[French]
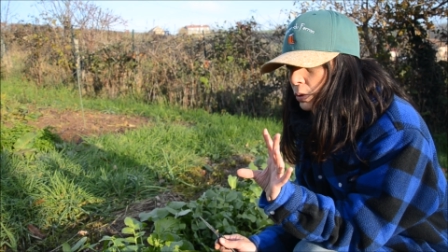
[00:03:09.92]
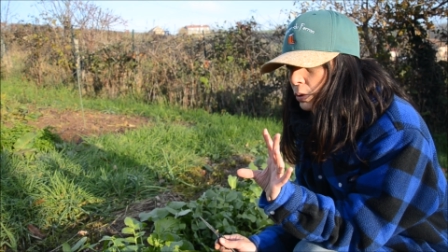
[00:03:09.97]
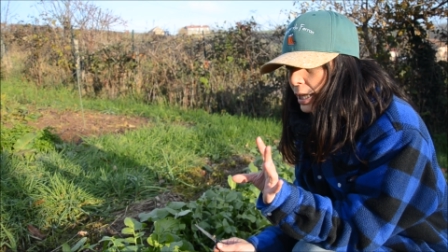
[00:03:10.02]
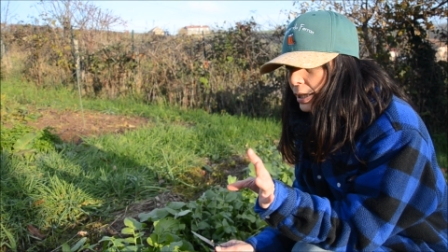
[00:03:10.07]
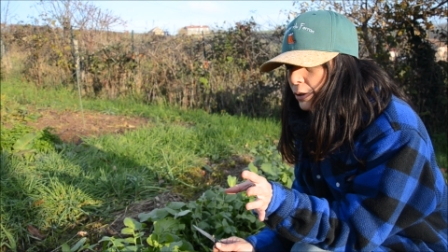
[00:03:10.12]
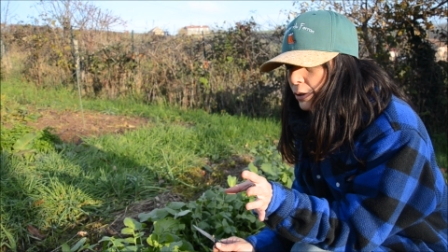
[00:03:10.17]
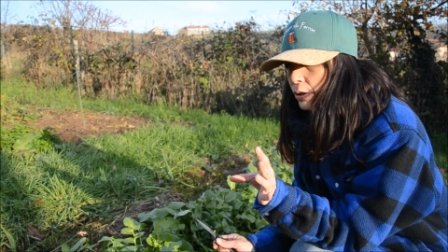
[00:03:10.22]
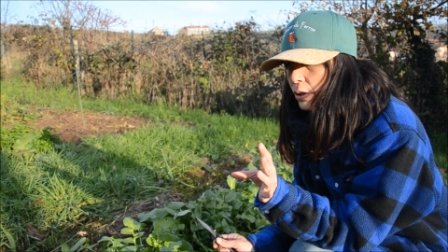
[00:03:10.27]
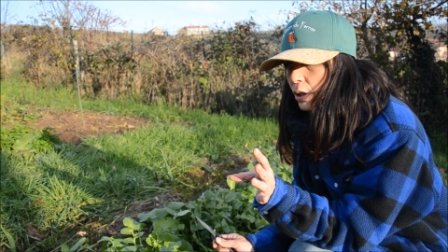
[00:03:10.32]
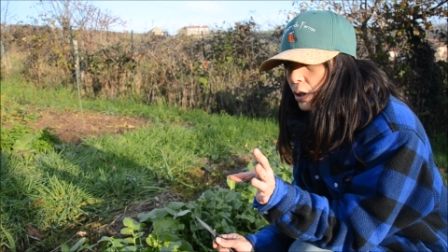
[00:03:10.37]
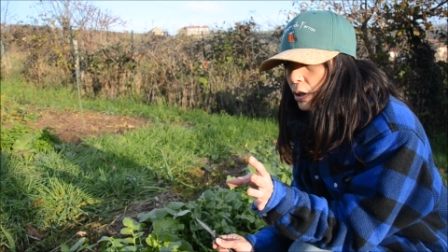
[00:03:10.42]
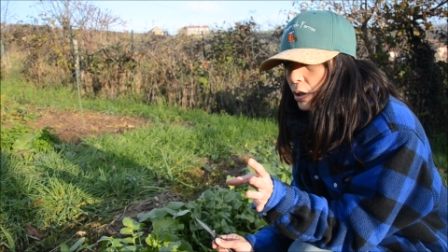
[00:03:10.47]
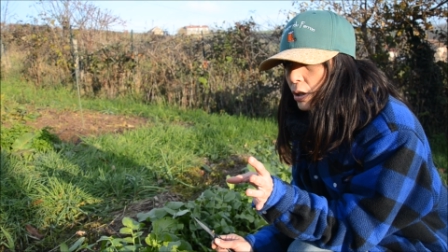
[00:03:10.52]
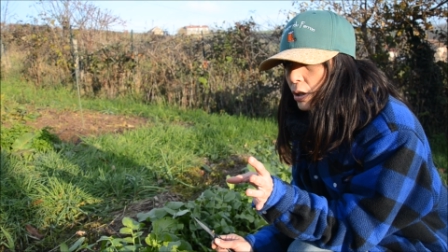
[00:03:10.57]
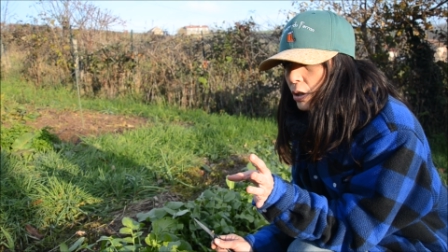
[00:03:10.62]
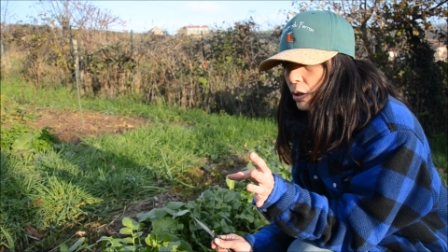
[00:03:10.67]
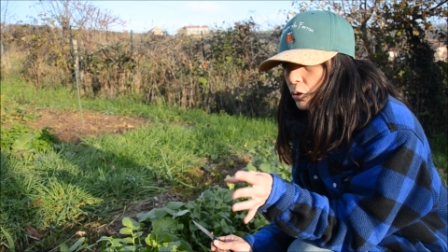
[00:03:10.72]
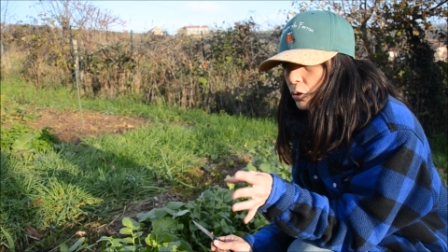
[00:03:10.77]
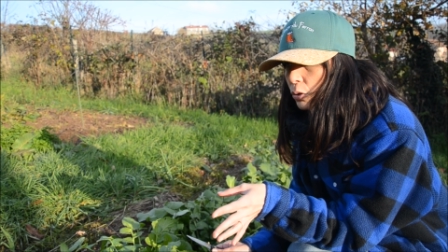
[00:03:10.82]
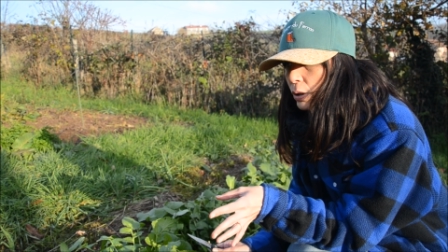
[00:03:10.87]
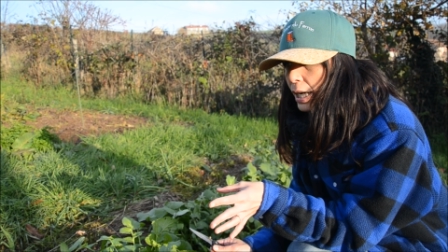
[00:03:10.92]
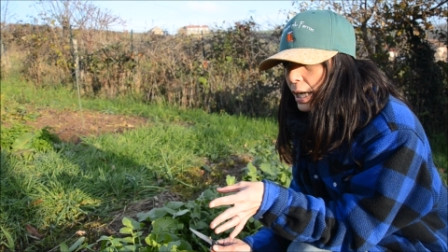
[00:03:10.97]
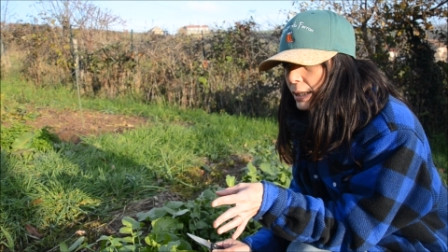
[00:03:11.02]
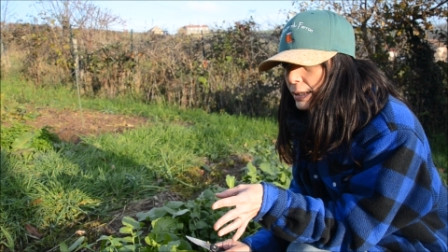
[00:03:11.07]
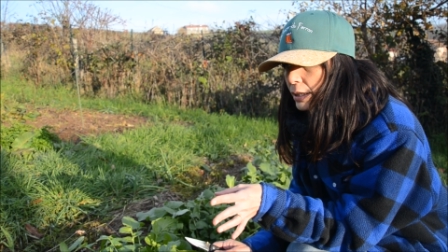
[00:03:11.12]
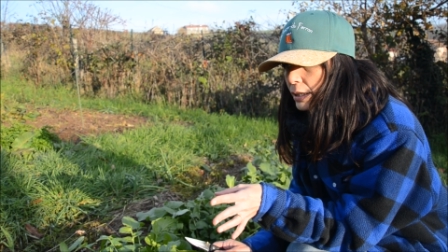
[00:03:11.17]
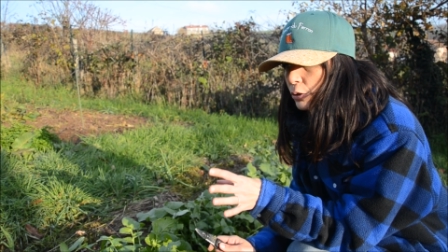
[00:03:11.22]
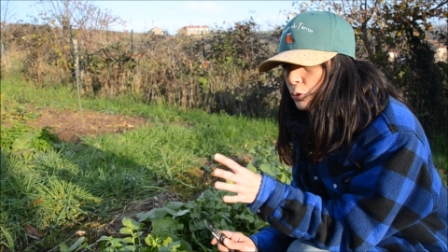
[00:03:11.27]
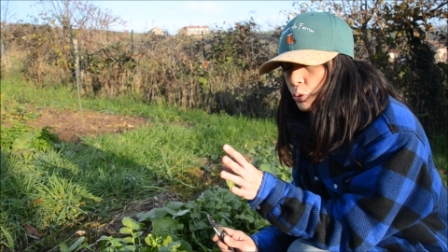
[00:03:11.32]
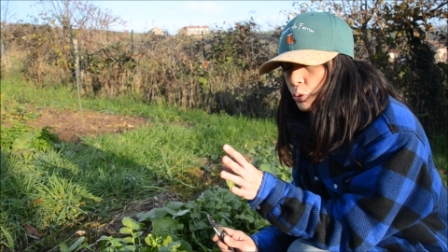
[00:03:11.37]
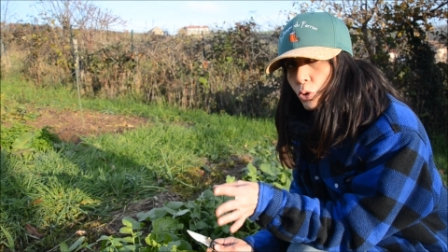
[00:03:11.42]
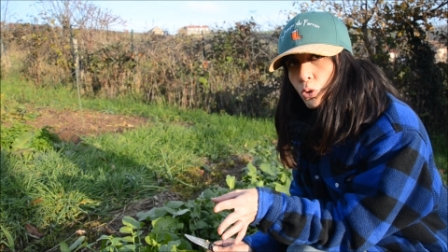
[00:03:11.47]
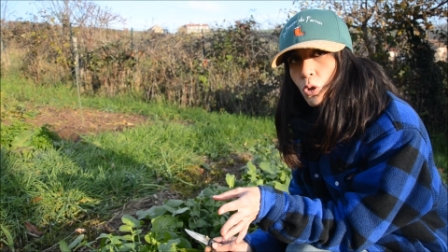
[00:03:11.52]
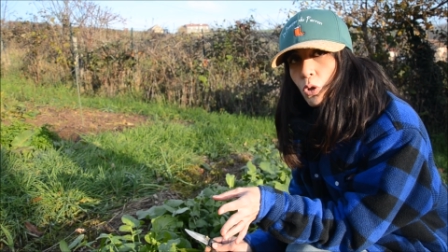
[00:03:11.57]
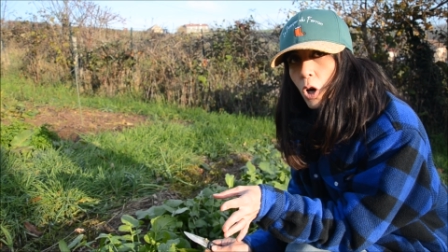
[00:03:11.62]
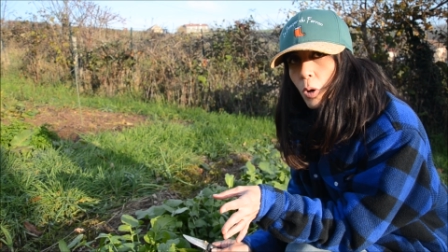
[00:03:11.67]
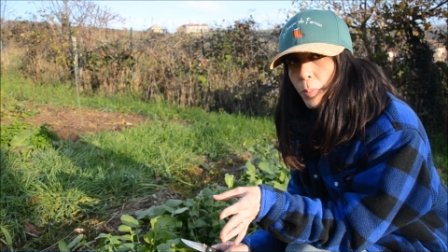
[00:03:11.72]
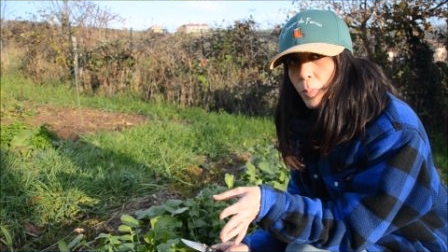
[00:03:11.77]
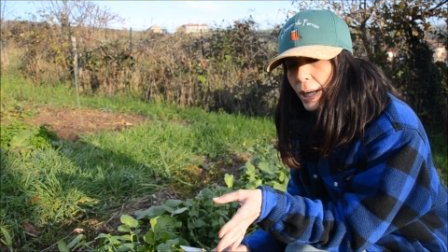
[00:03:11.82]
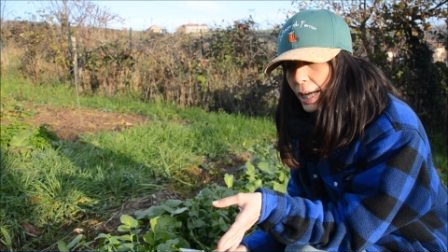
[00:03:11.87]
on laisse euh, nos radis
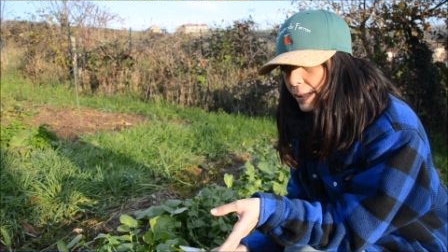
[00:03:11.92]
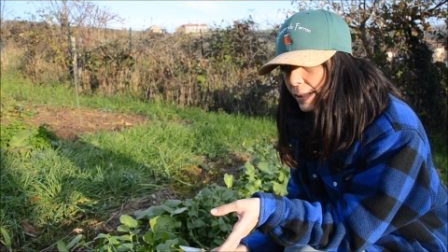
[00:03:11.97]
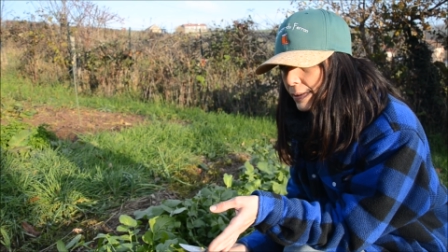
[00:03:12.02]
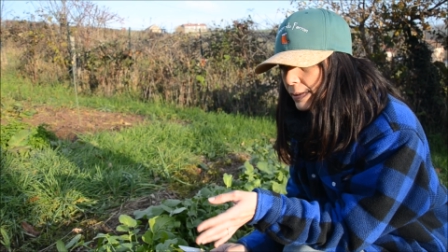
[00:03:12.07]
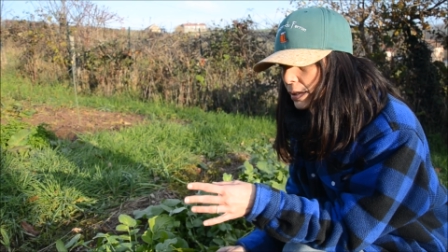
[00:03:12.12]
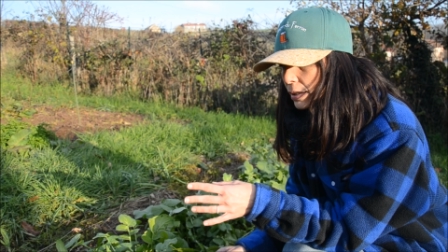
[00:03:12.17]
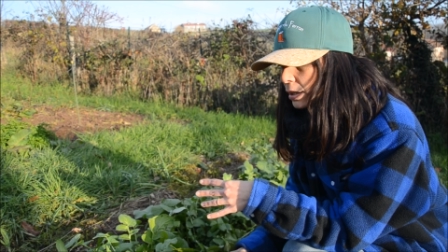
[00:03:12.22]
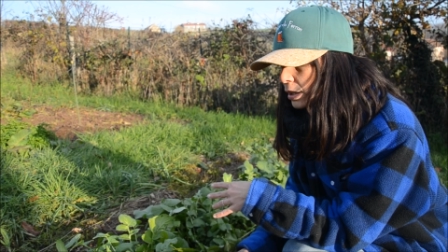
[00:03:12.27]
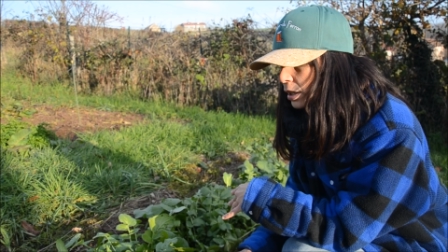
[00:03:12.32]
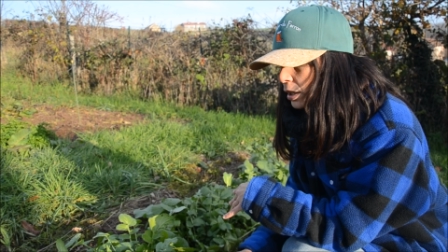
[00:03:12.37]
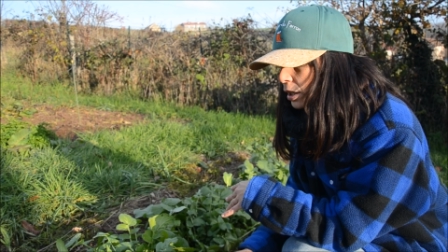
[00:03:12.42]
toujours en place